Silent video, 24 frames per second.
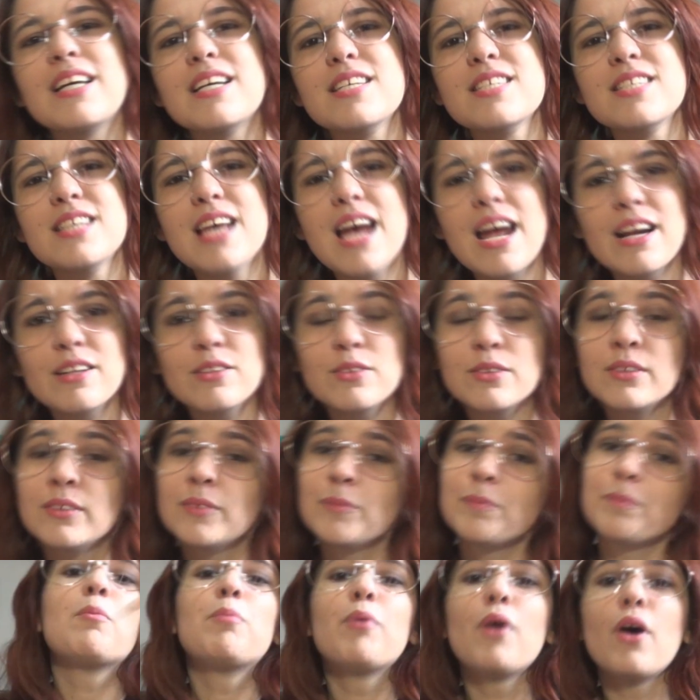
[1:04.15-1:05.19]
dar certo.
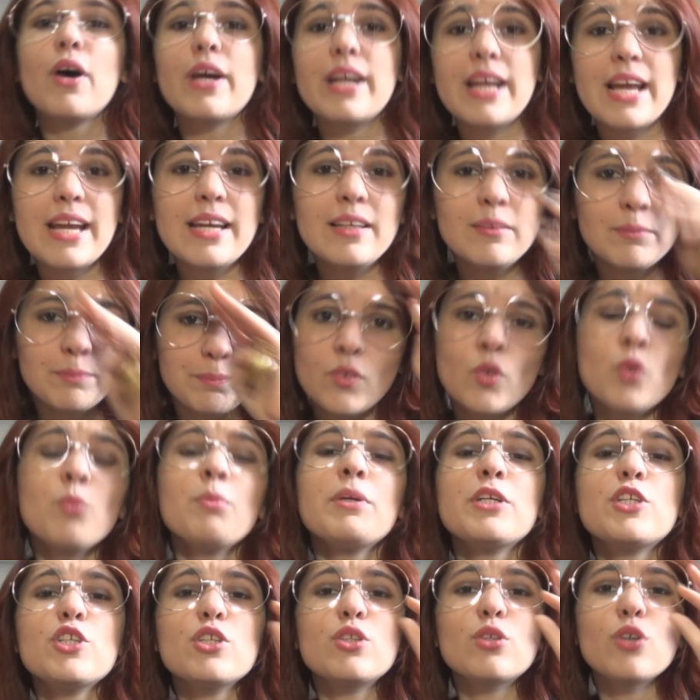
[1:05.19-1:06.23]
Porém,
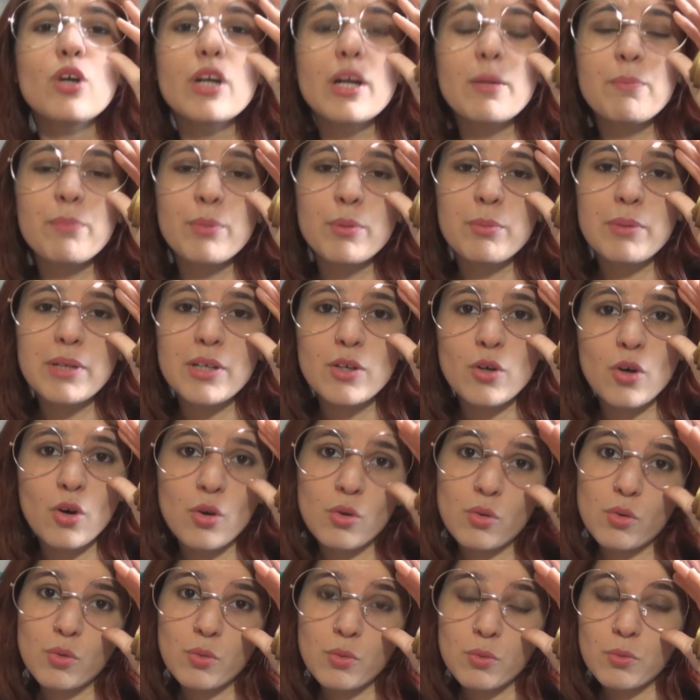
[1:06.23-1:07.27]
uma editora
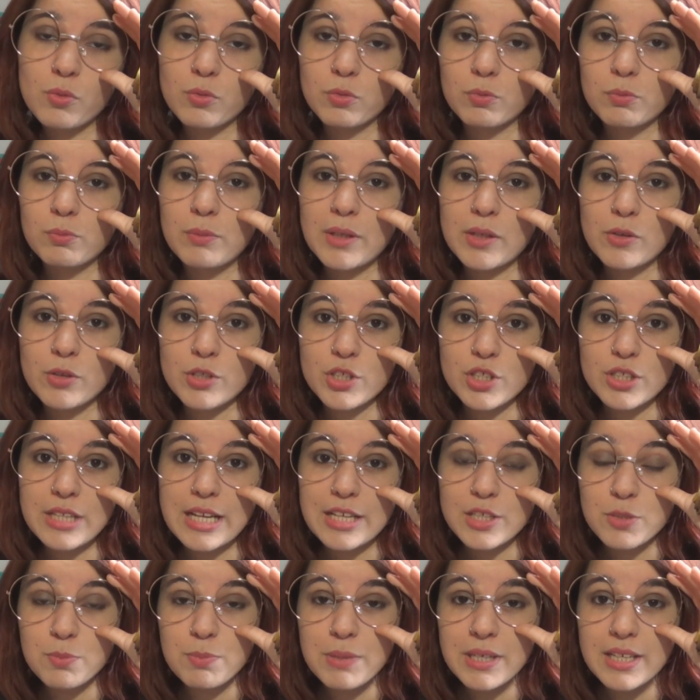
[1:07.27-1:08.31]
publicou um, uma
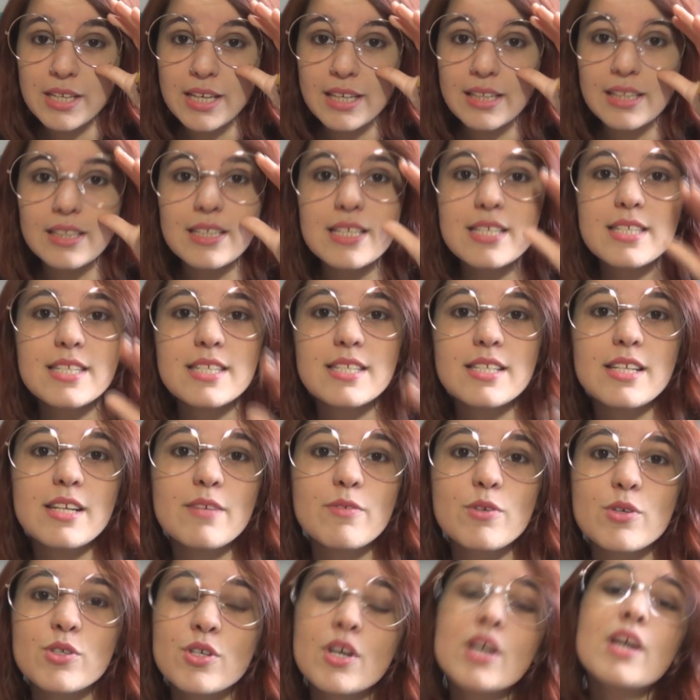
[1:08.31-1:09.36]
quantidade pequena desses
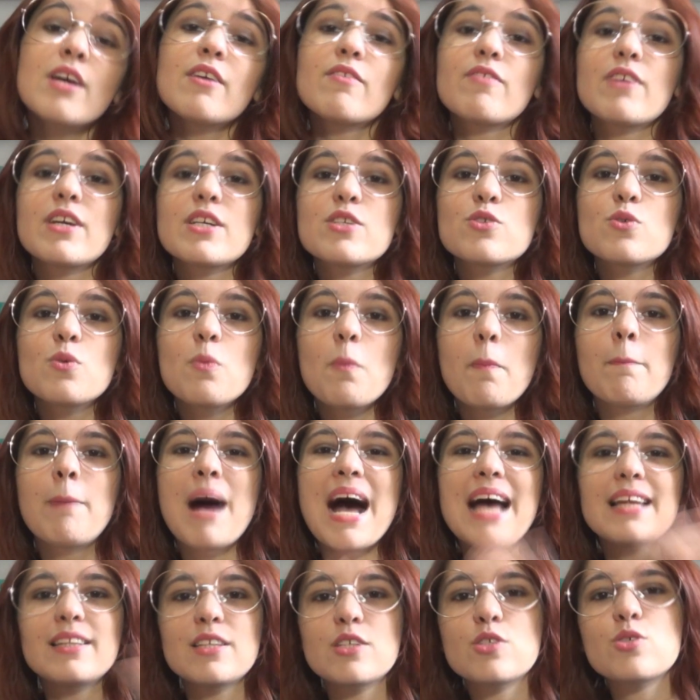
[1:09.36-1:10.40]
livros, fez um
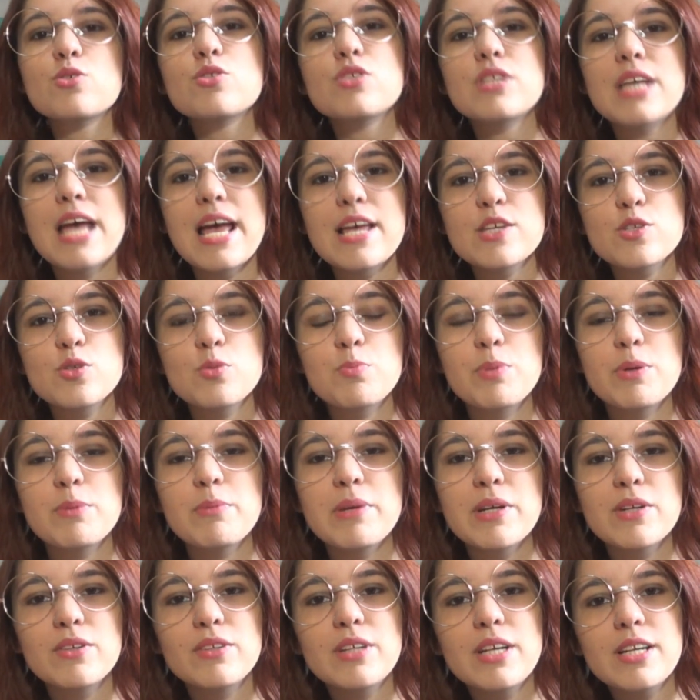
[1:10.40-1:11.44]
baita sucesso. O
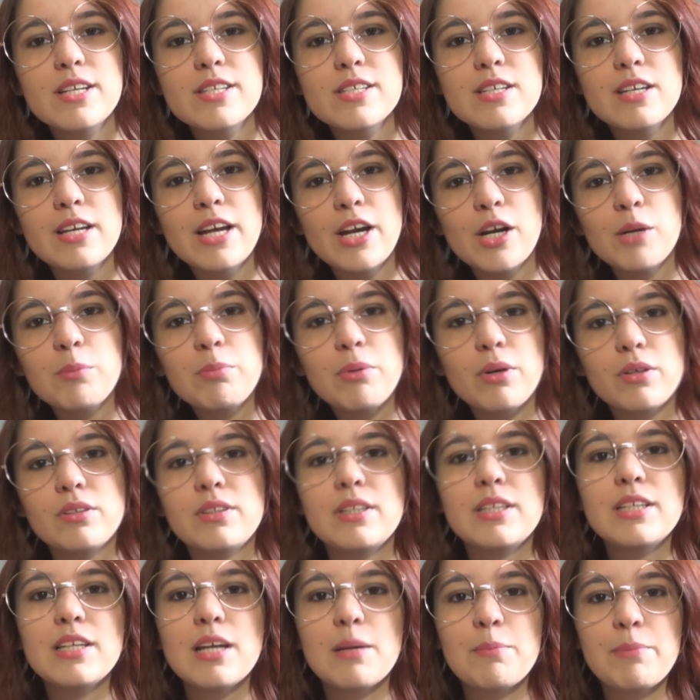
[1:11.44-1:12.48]
primeiro deles é Harry
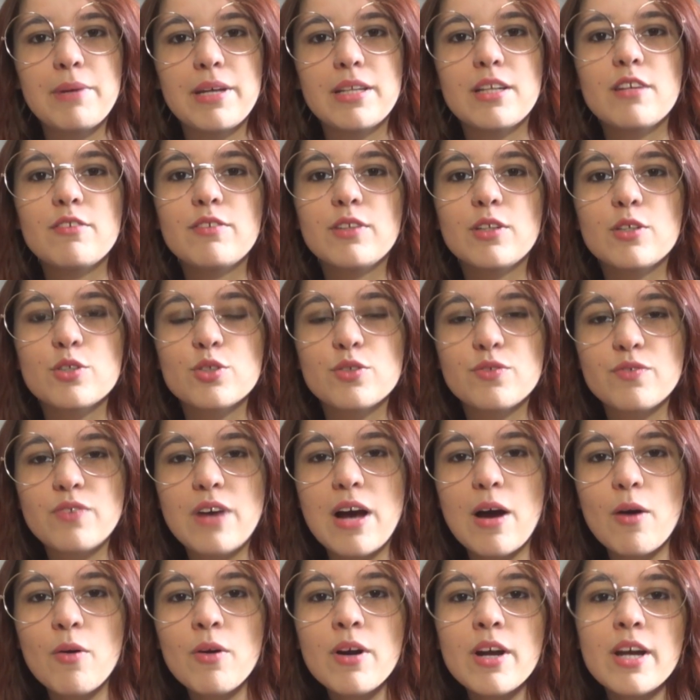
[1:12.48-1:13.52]
Potter e a Pedra
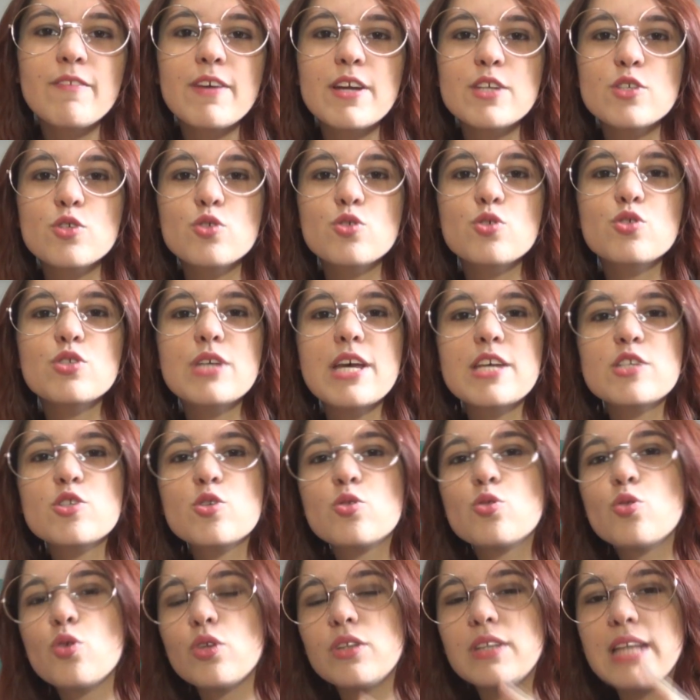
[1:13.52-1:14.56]
Filosofal. Fez um
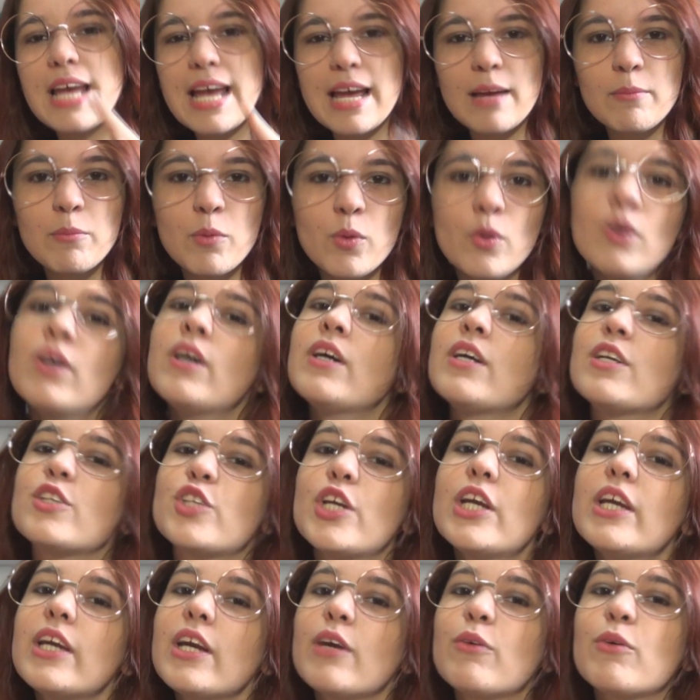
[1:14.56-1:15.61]
sucesso do demo,
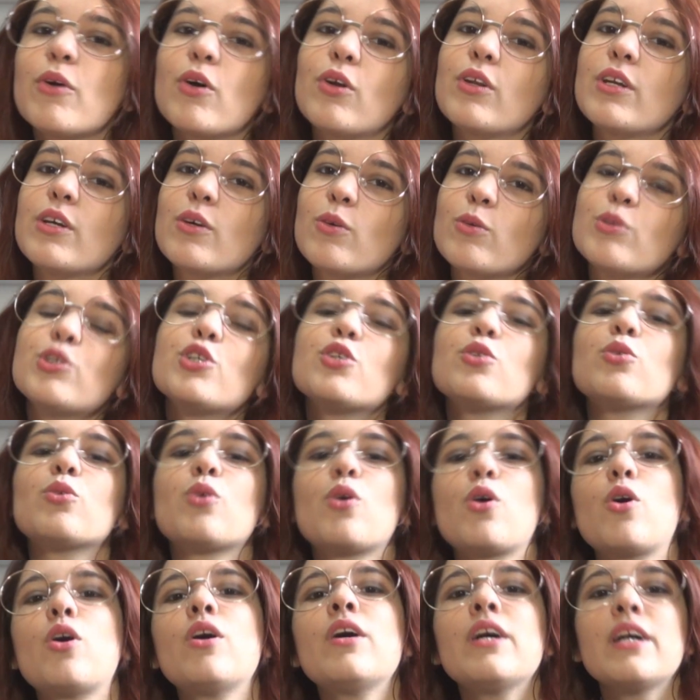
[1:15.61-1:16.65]
J.K. Rowling
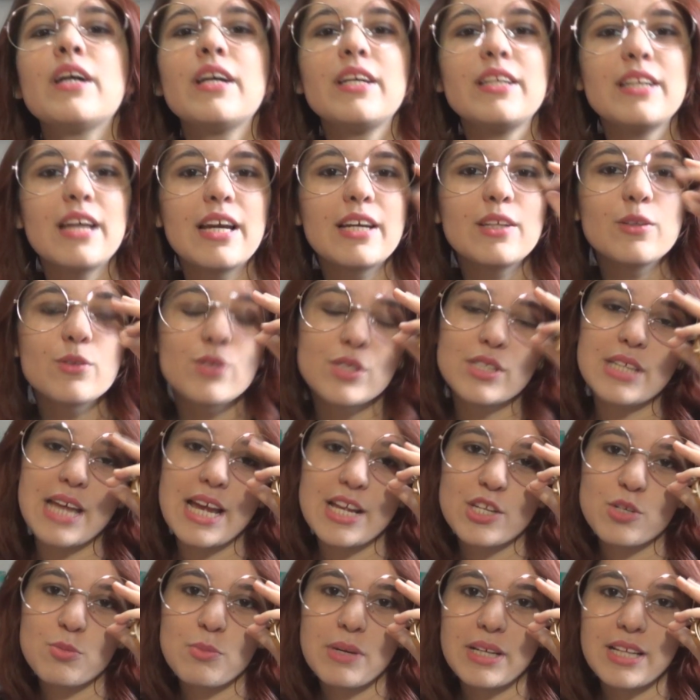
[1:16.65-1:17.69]
continuou e aí no
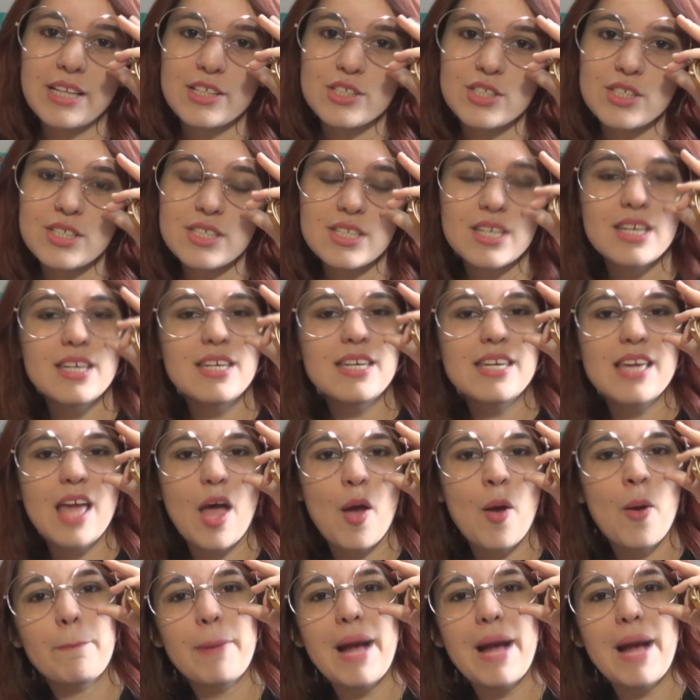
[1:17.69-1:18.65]
sétimo ela disse que ia